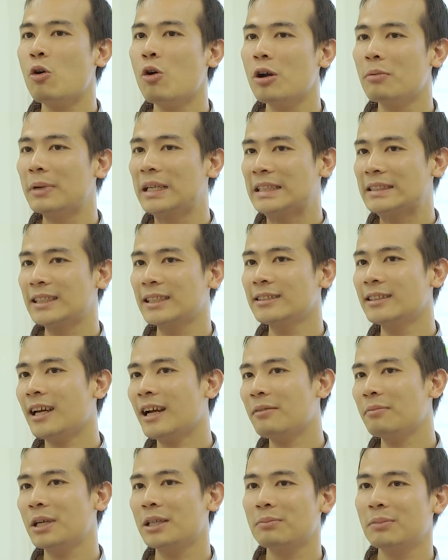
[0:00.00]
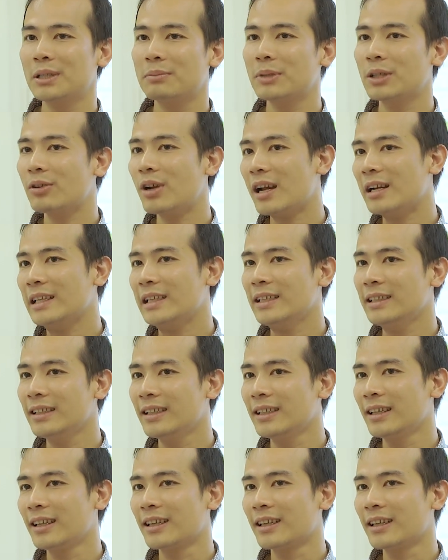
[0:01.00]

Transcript: hội mình sinh ra mình mình, mình ra đi